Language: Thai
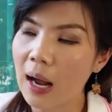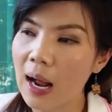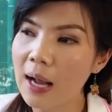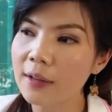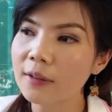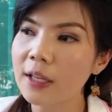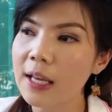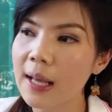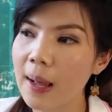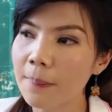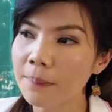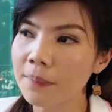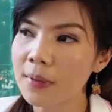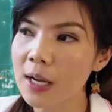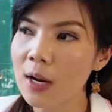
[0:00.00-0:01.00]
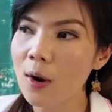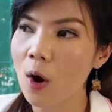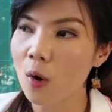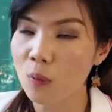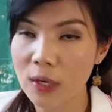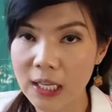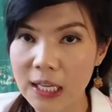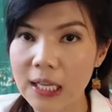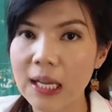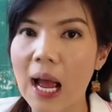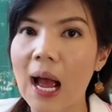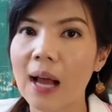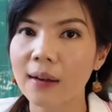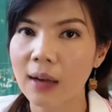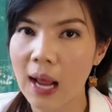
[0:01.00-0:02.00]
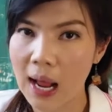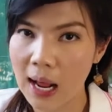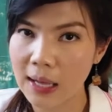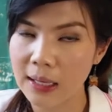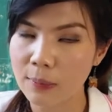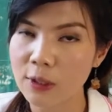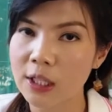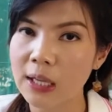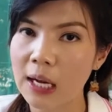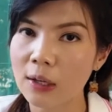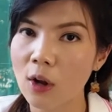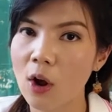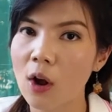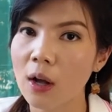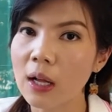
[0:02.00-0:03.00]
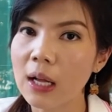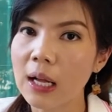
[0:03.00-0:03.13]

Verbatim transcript: ให้เตรียมเรื่องของวิธีการให้เพราะฉะนั้นก็